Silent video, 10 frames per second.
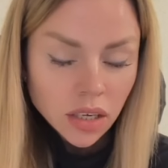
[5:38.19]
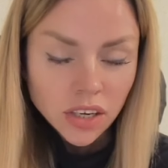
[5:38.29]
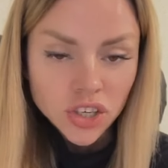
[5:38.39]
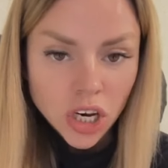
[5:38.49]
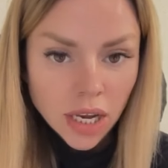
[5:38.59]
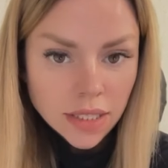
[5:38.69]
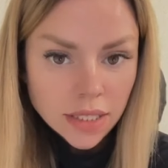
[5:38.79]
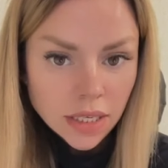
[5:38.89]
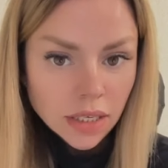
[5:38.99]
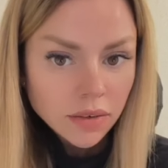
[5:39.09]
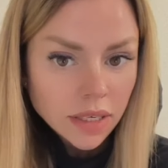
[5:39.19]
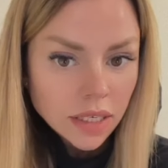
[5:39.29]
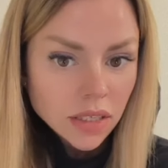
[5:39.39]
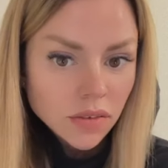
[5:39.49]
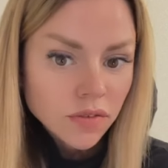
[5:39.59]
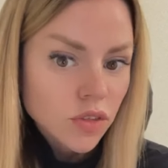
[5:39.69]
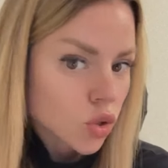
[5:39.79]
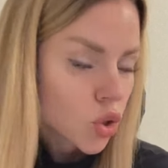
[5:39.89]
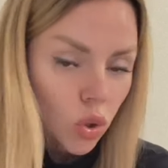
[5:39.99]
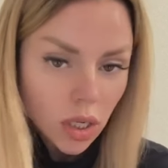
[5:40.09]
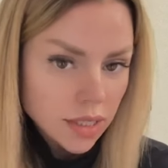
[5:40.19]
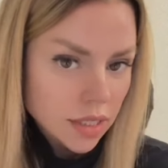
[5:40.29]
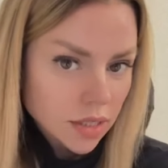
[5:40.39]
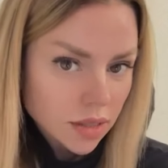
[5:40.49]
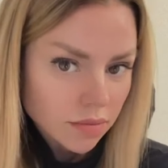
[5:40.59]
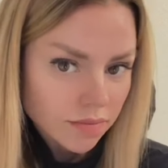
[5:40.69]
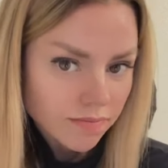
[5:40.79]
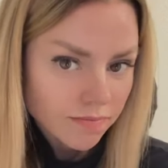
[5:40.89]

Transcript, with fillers: кричать, говорить все, что хотите.